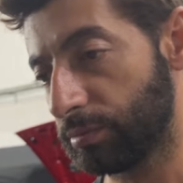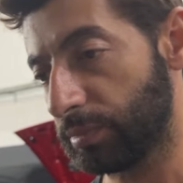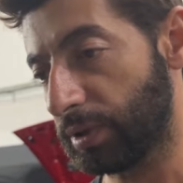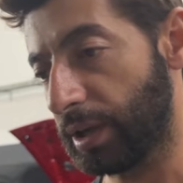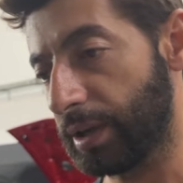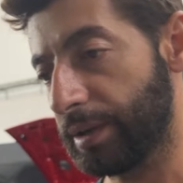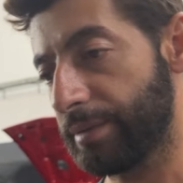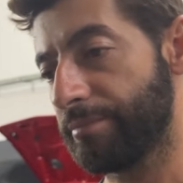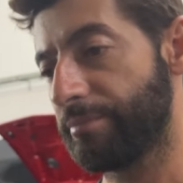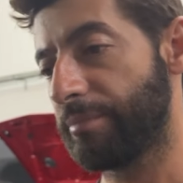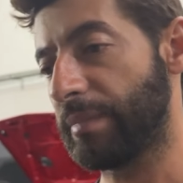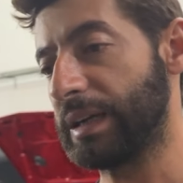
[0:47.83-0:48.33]

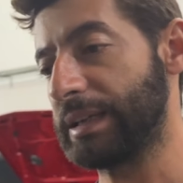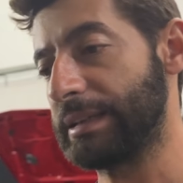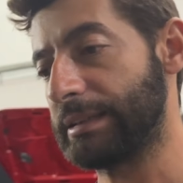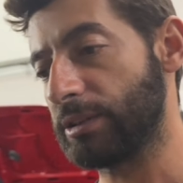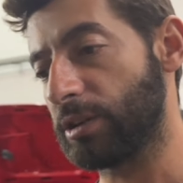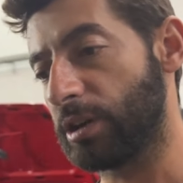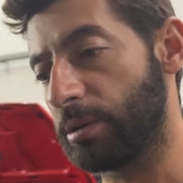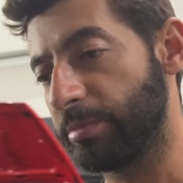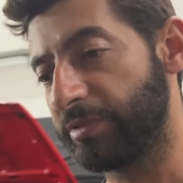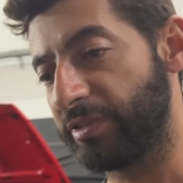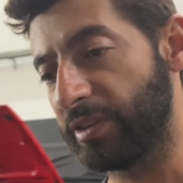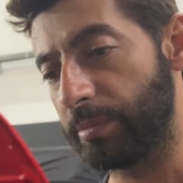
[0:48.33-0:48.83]
né? Mas,
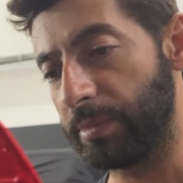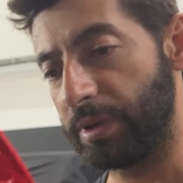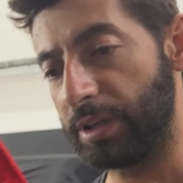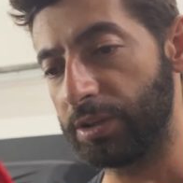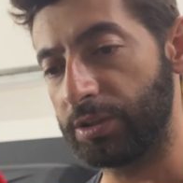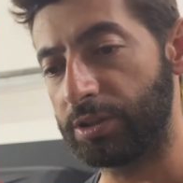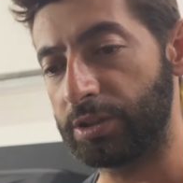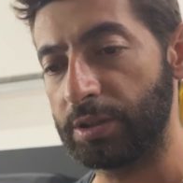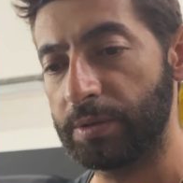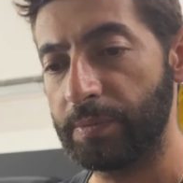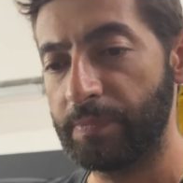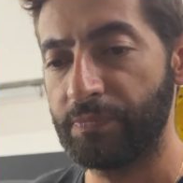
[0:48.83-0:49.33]

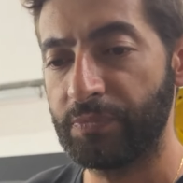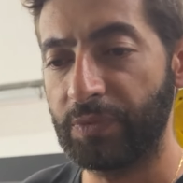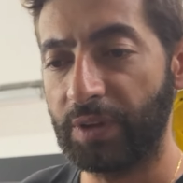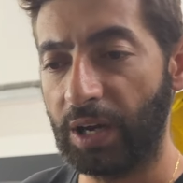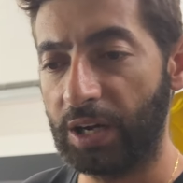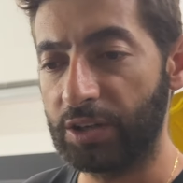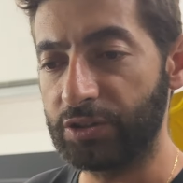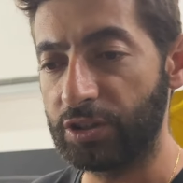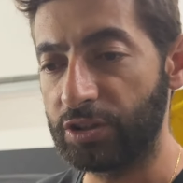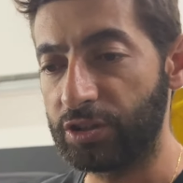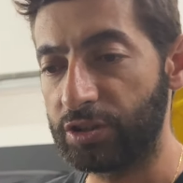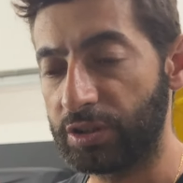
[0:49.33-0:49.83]
obviamente,
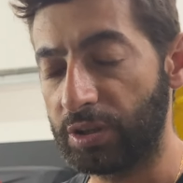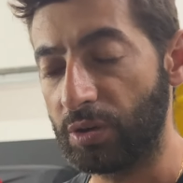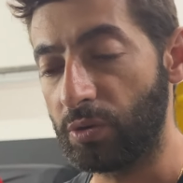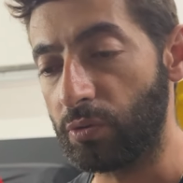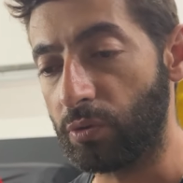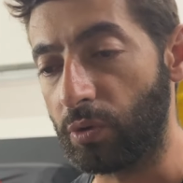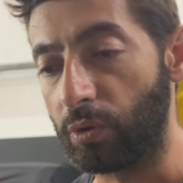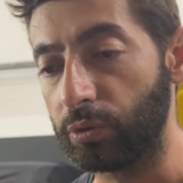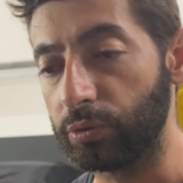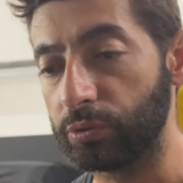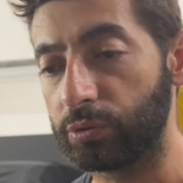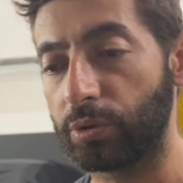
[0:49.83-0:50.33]
a gente tem um
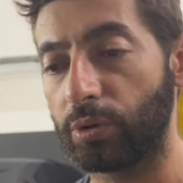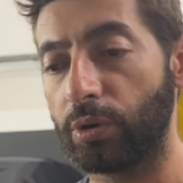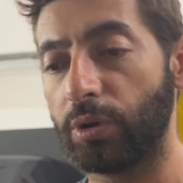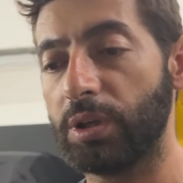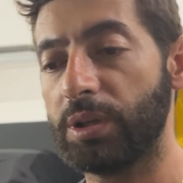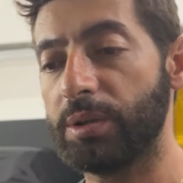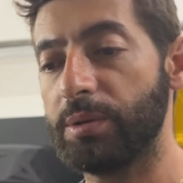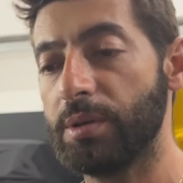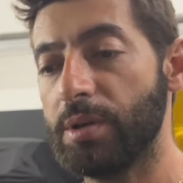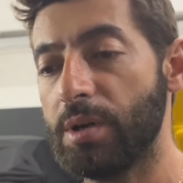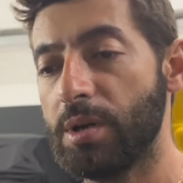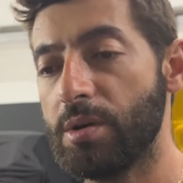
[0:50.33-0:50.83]

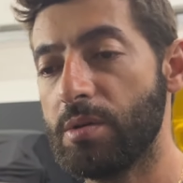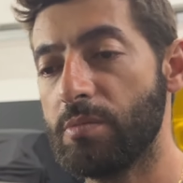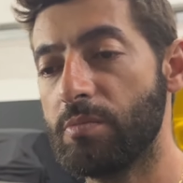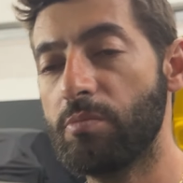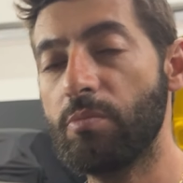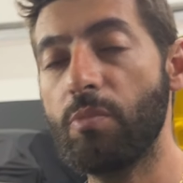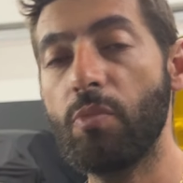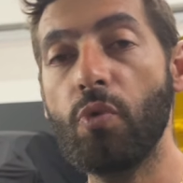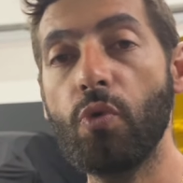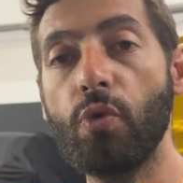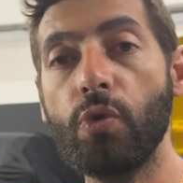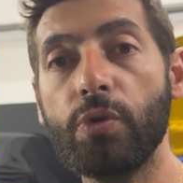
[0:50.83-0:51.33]
controle
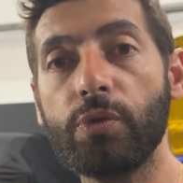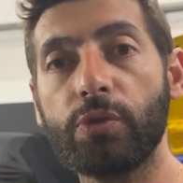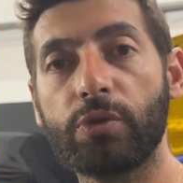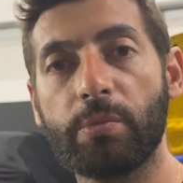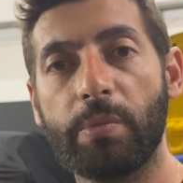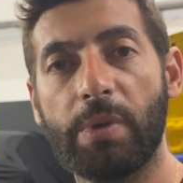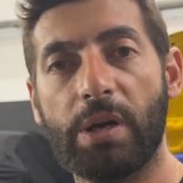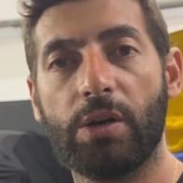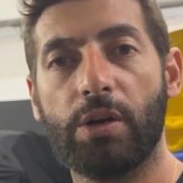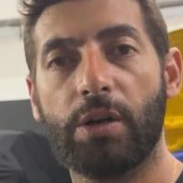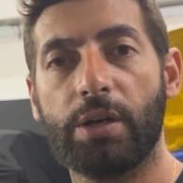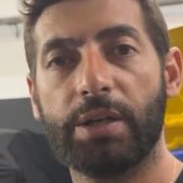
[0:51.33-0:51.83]
muito
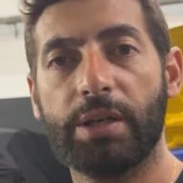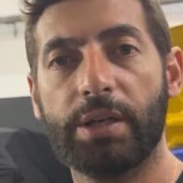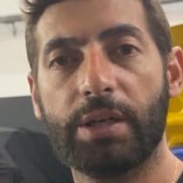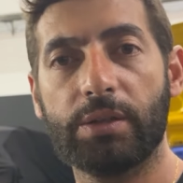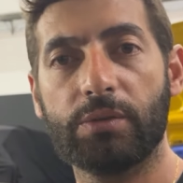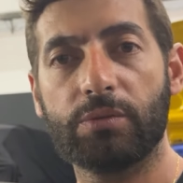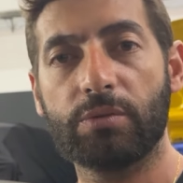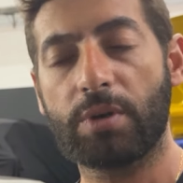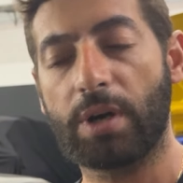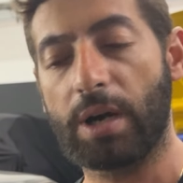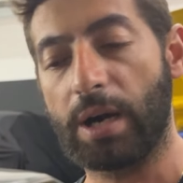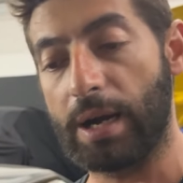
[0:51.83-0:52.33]
melhor, né,
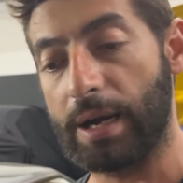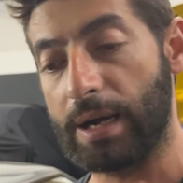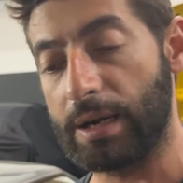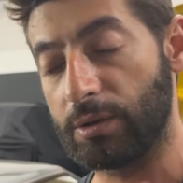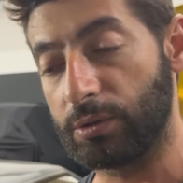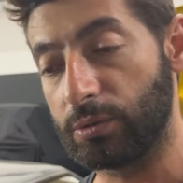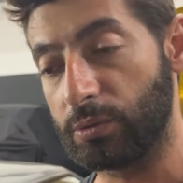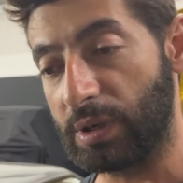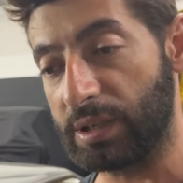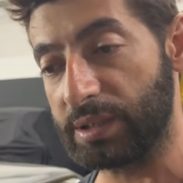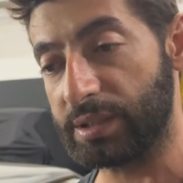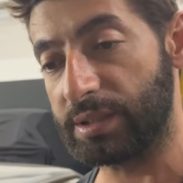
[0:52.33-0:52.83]
do
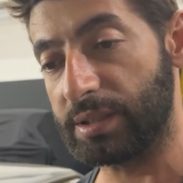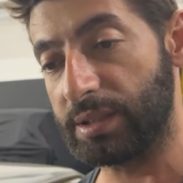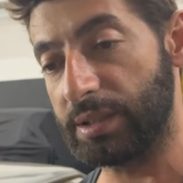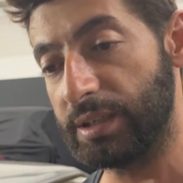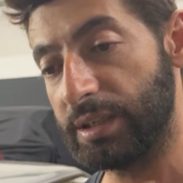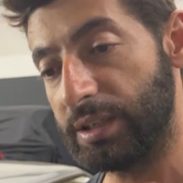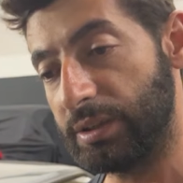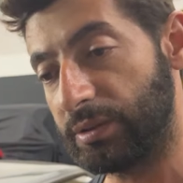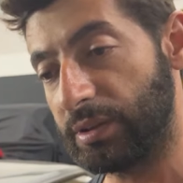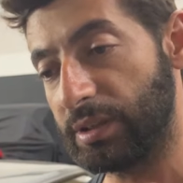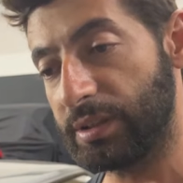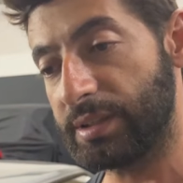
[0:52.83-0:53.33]
carro, do
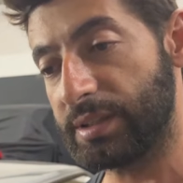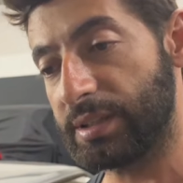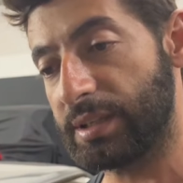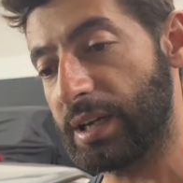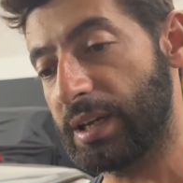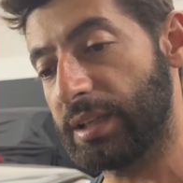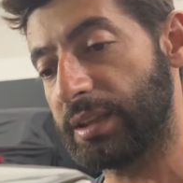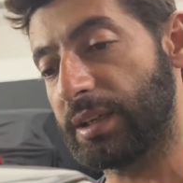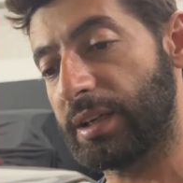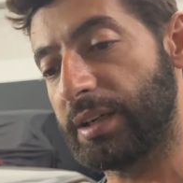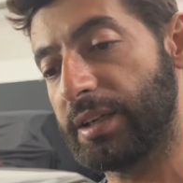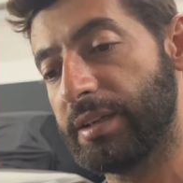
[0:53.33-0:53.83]
acerto,
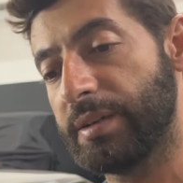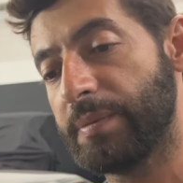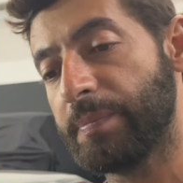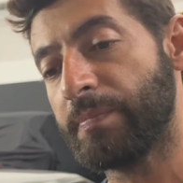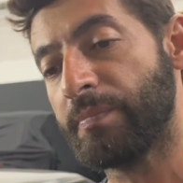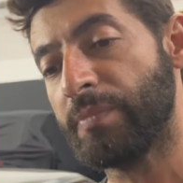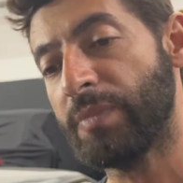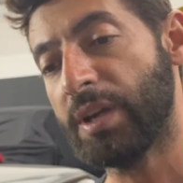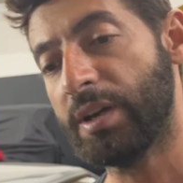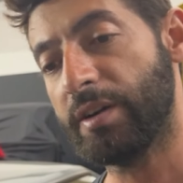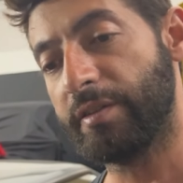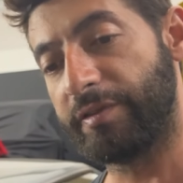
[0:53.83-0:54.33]
etc. aí
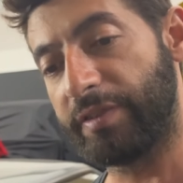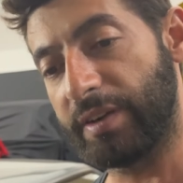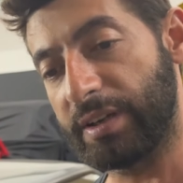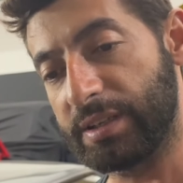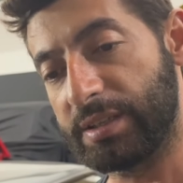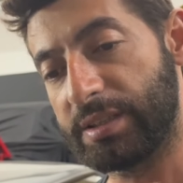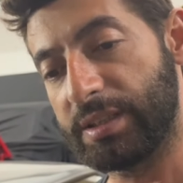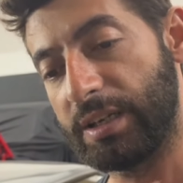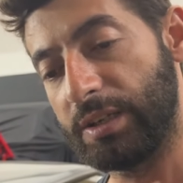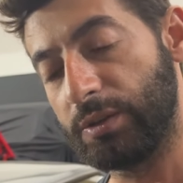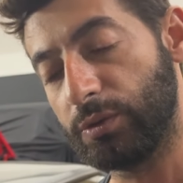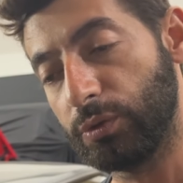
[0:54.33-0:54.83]

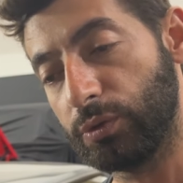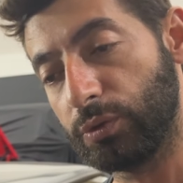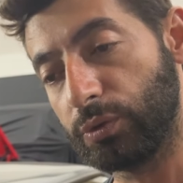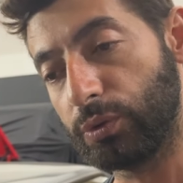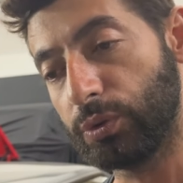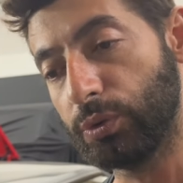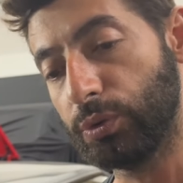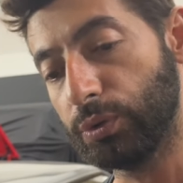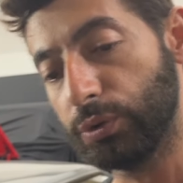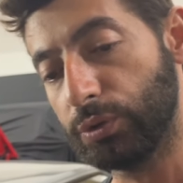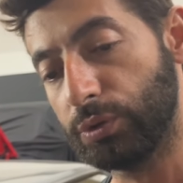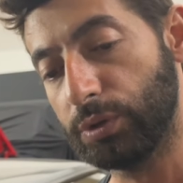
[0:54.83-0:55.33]
fazendo
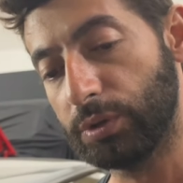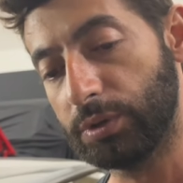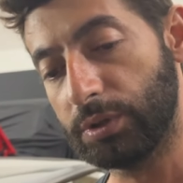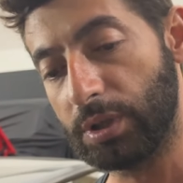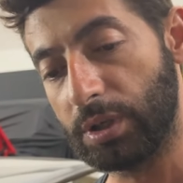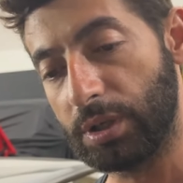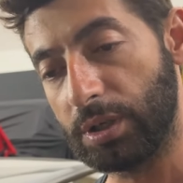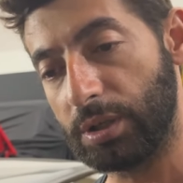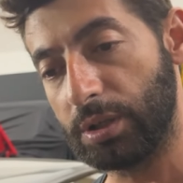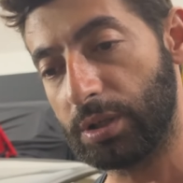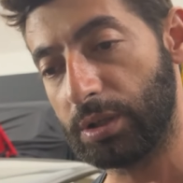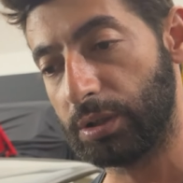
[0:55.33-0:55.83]
tudo
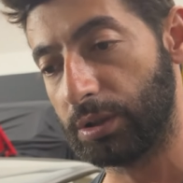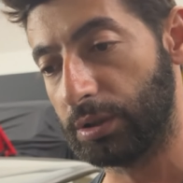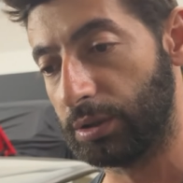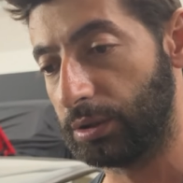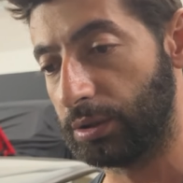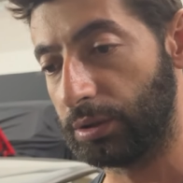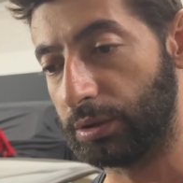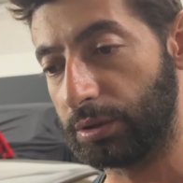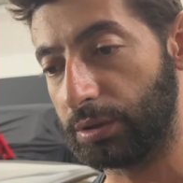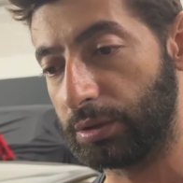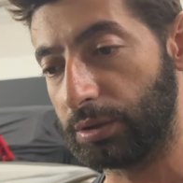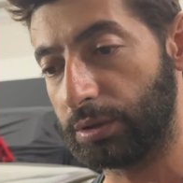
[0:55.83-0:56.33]

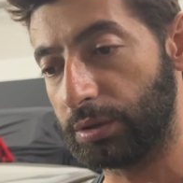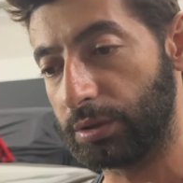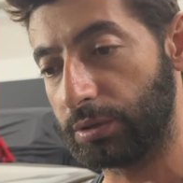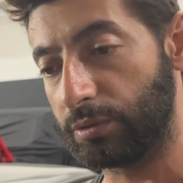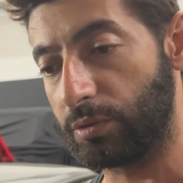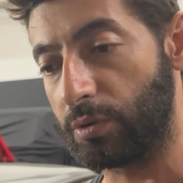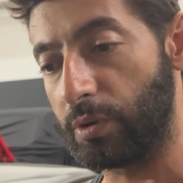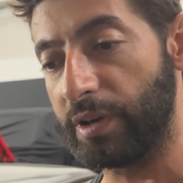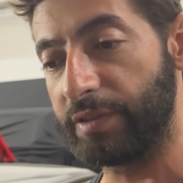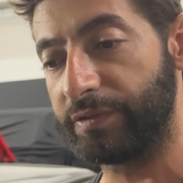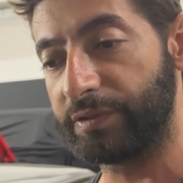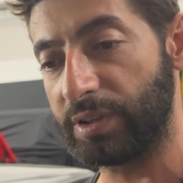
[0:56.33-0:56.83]
na,
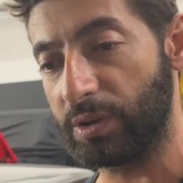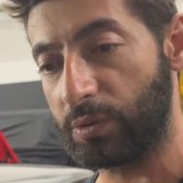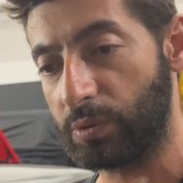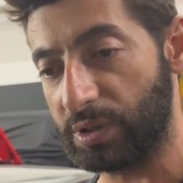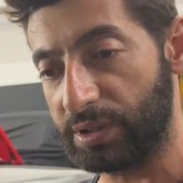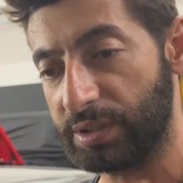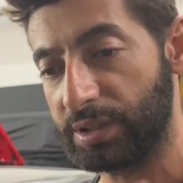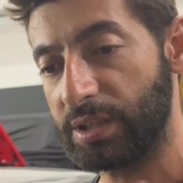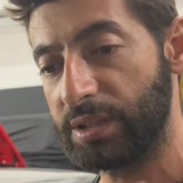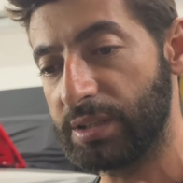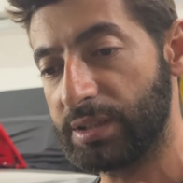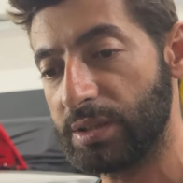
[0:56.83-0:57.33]
com a
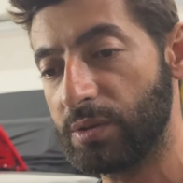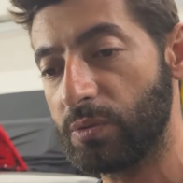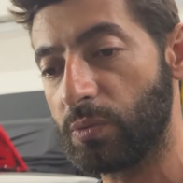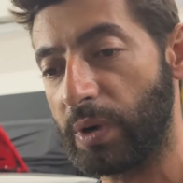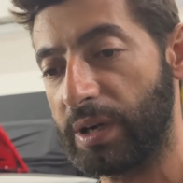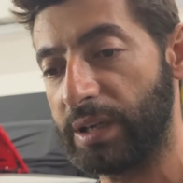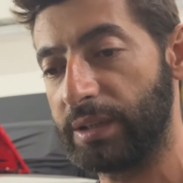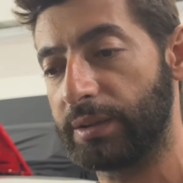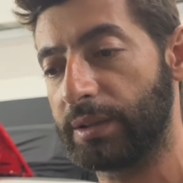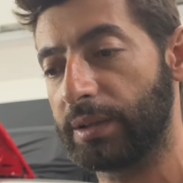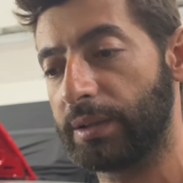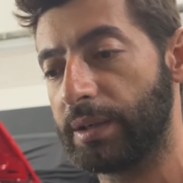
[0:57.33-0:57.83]

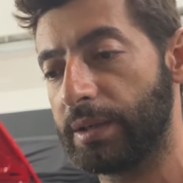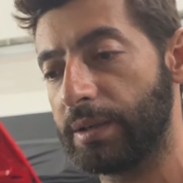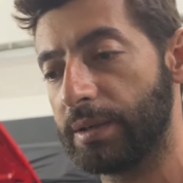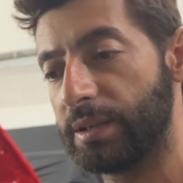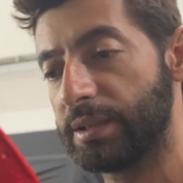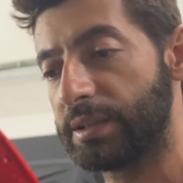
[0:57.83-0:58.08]
FT450, né?